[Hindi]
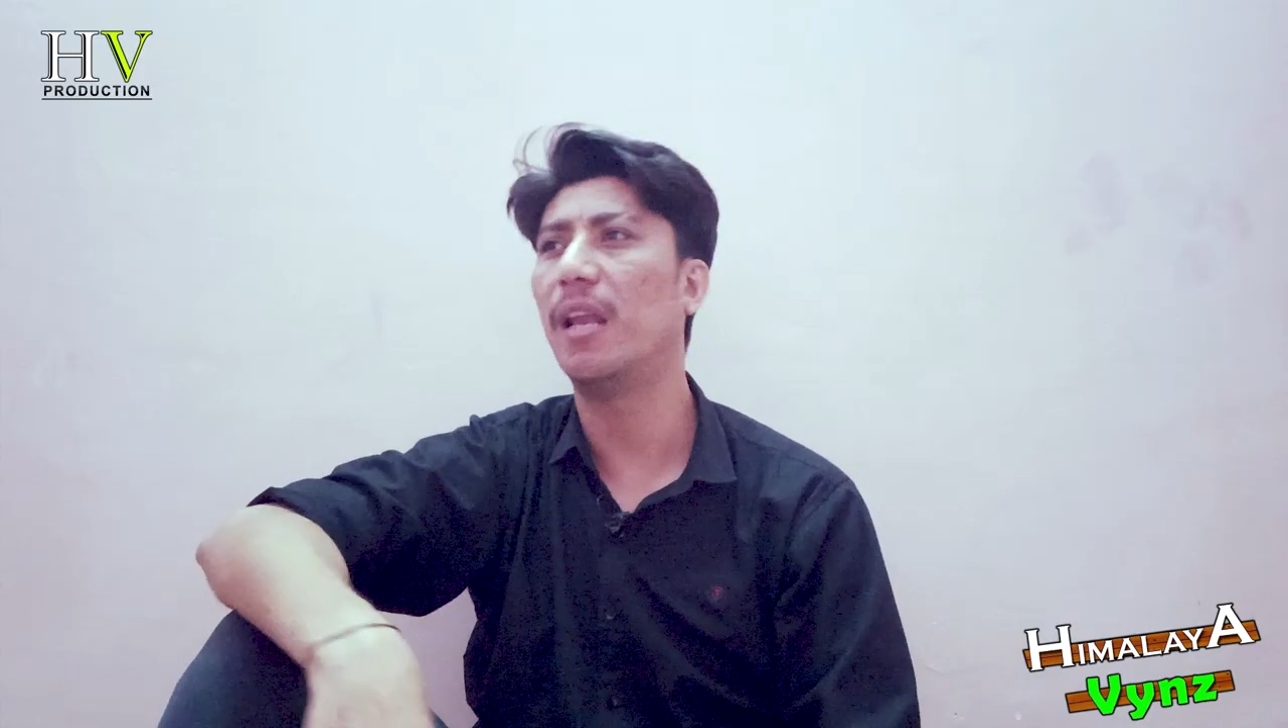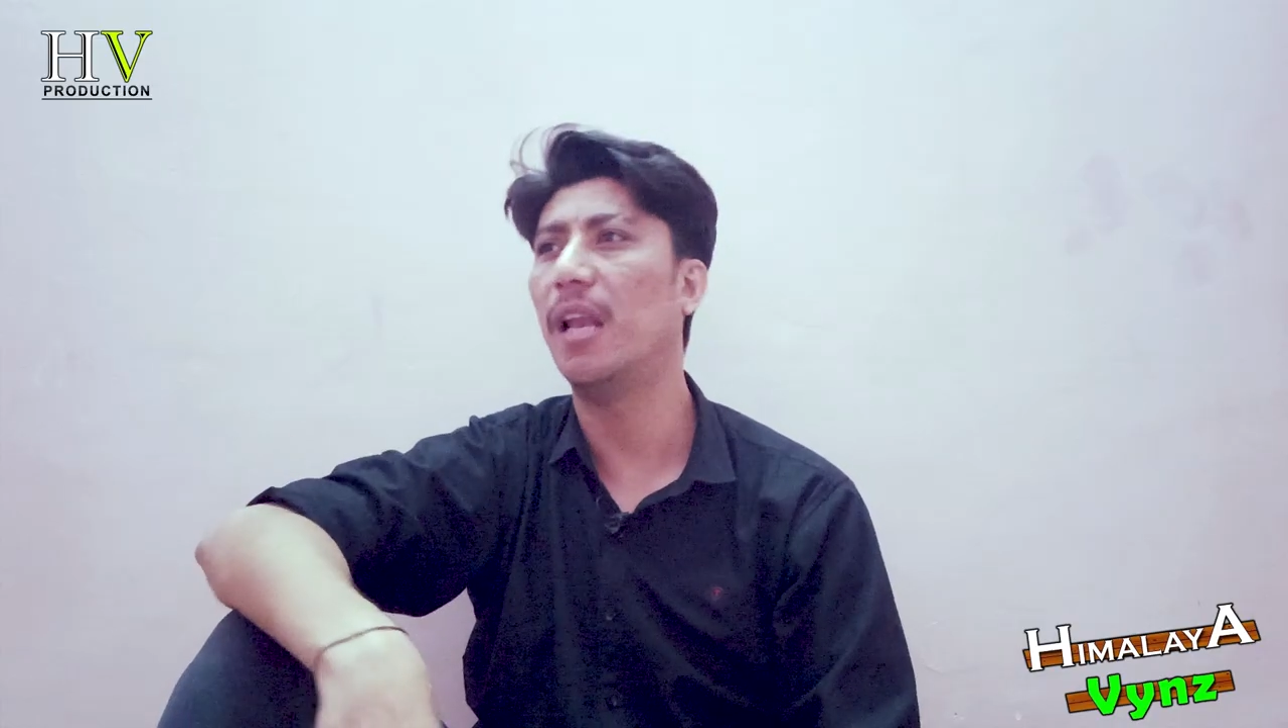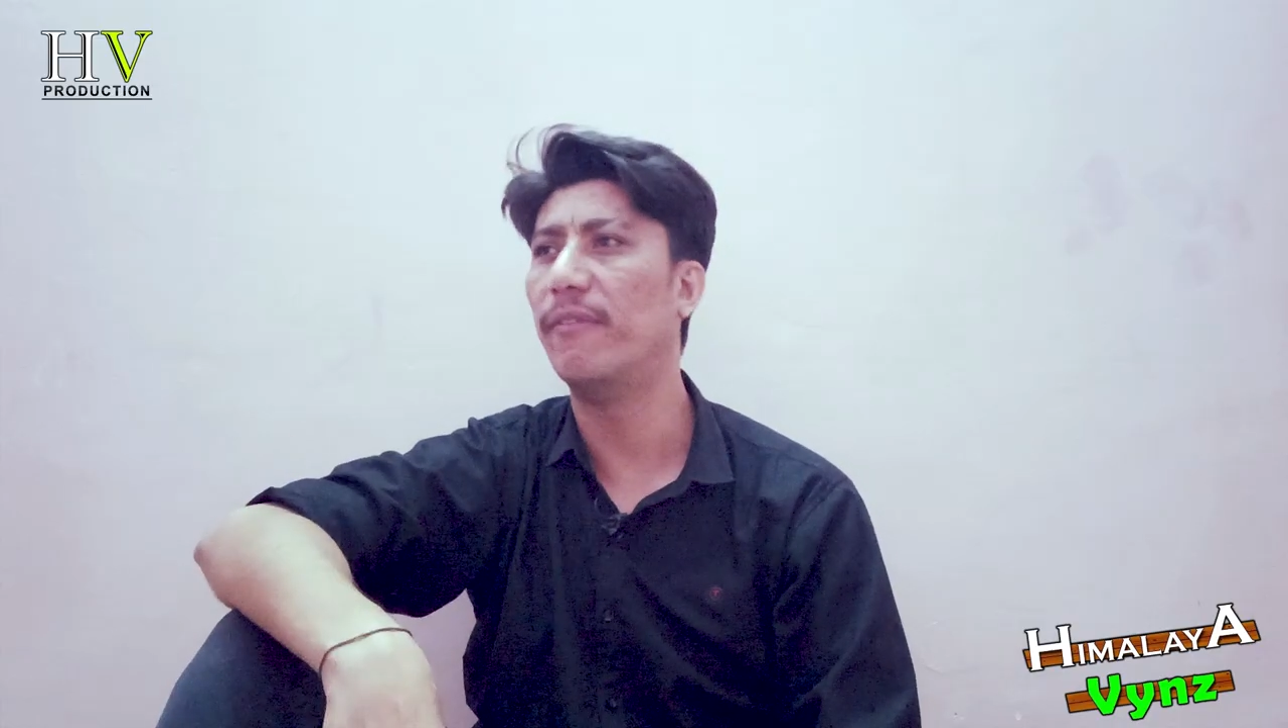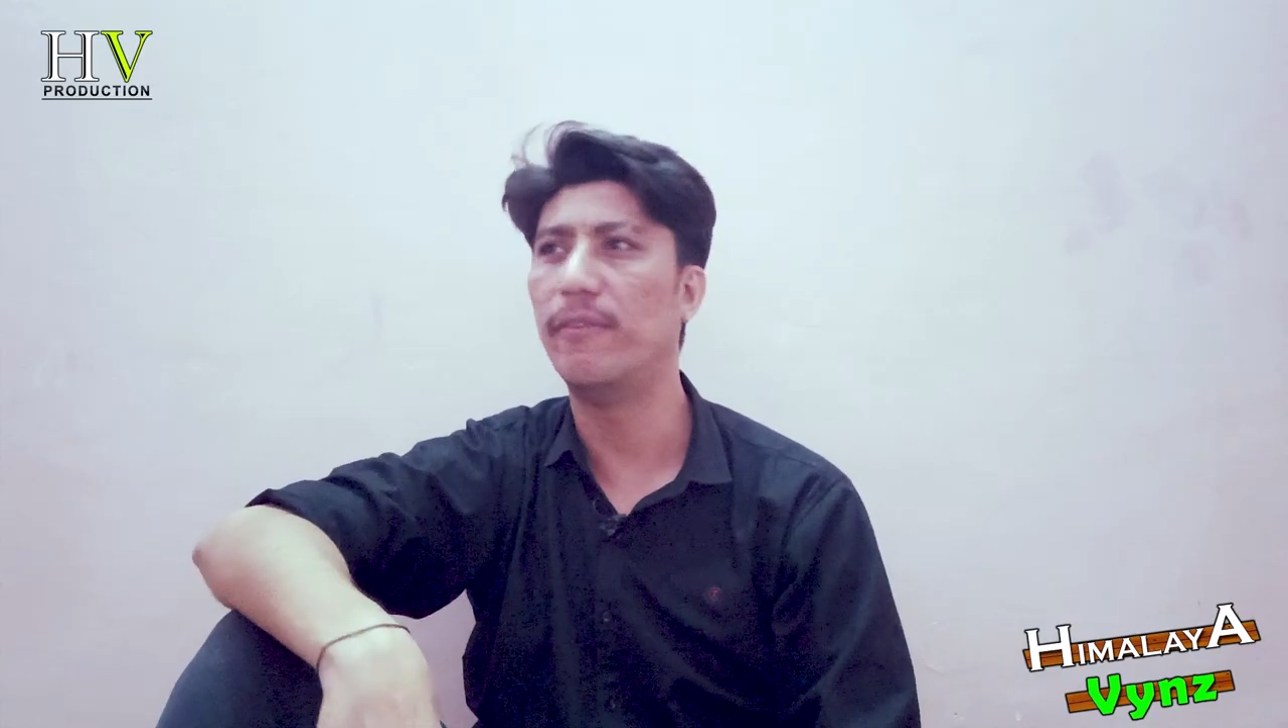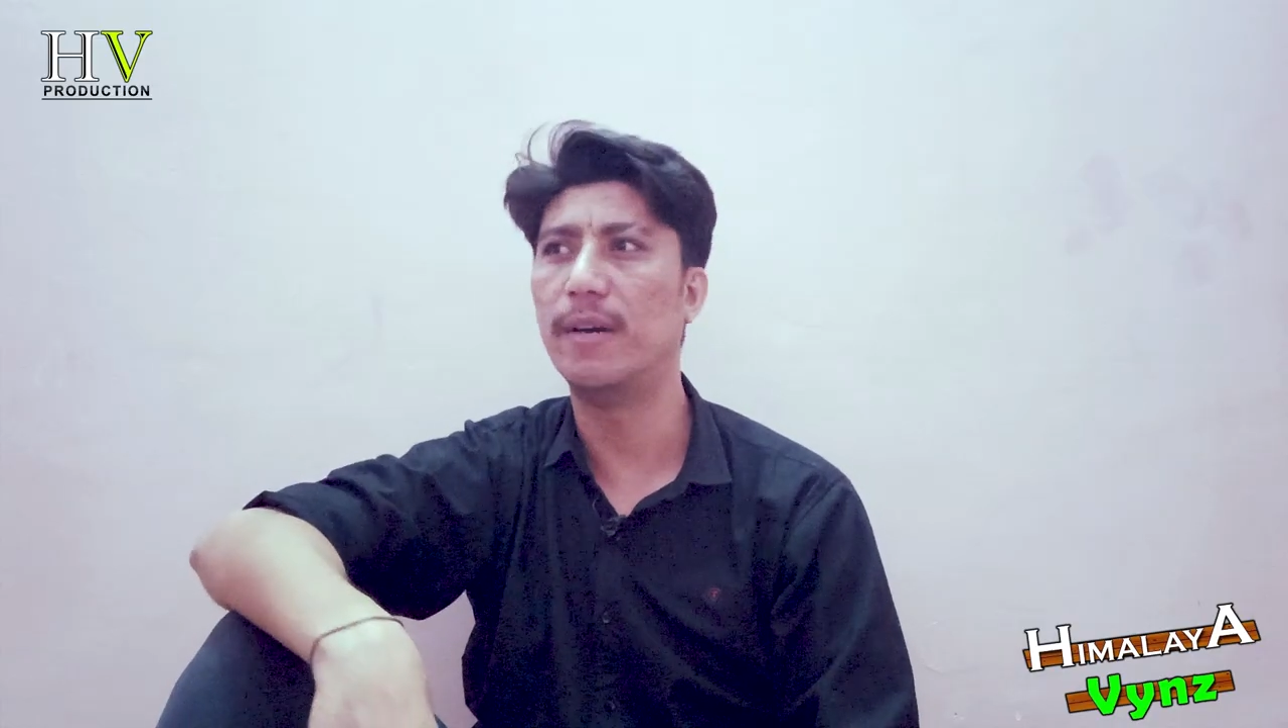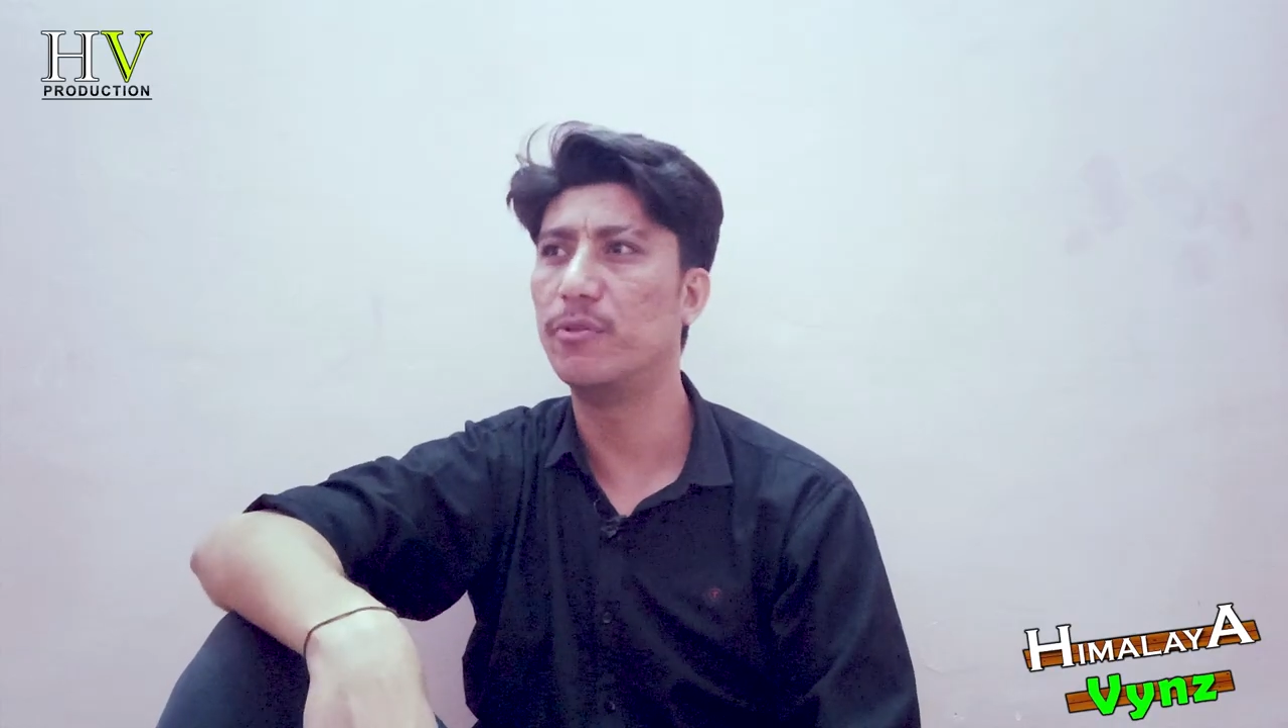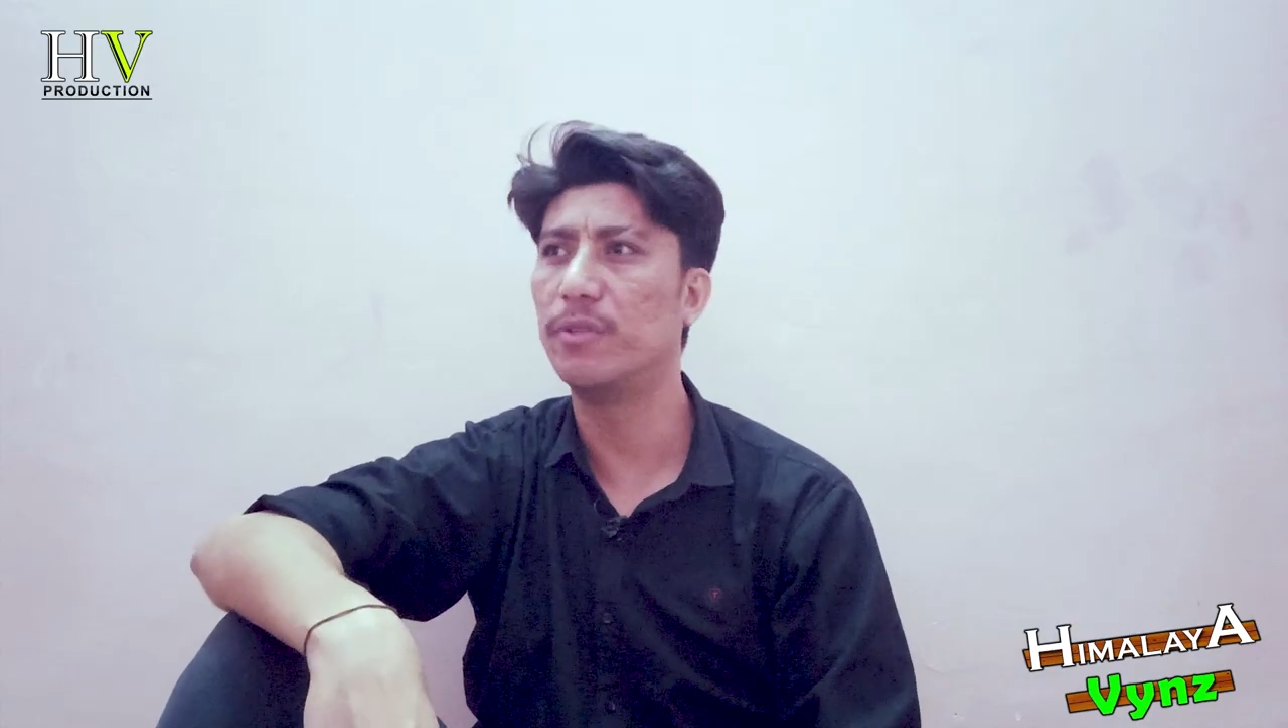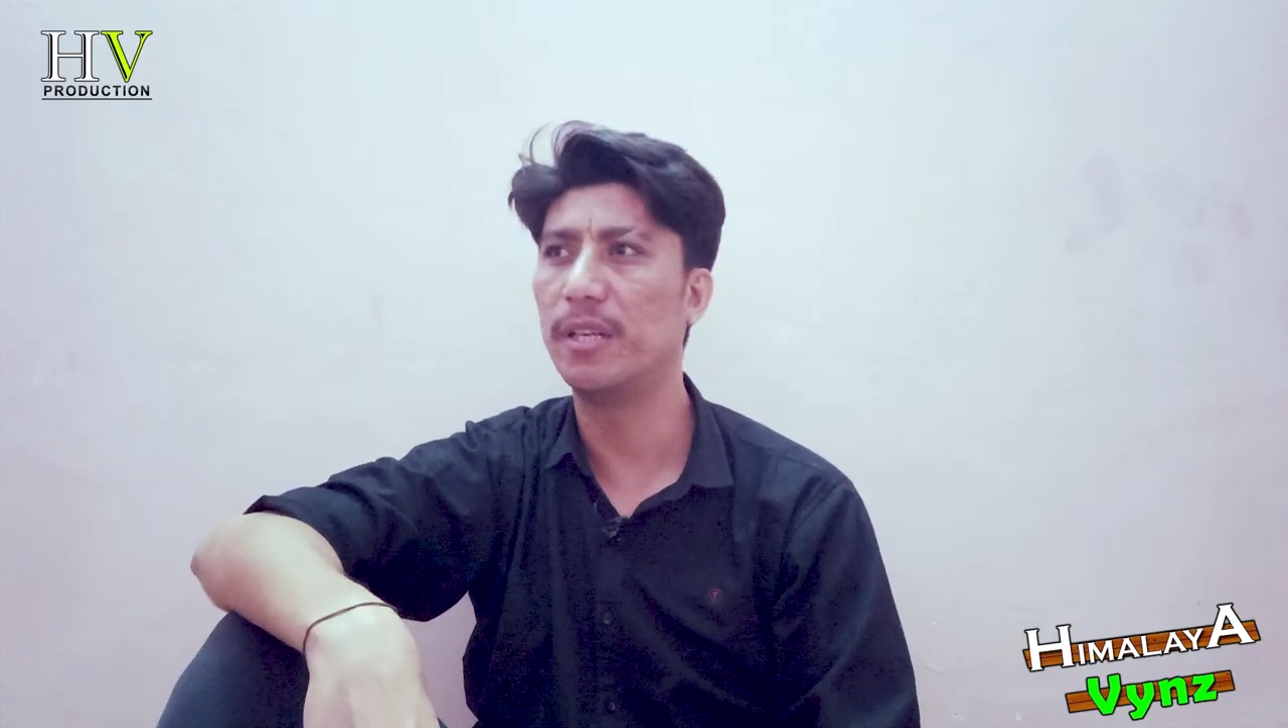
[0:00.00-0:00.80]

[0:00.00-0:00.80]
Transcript: खिलाफ आवाज़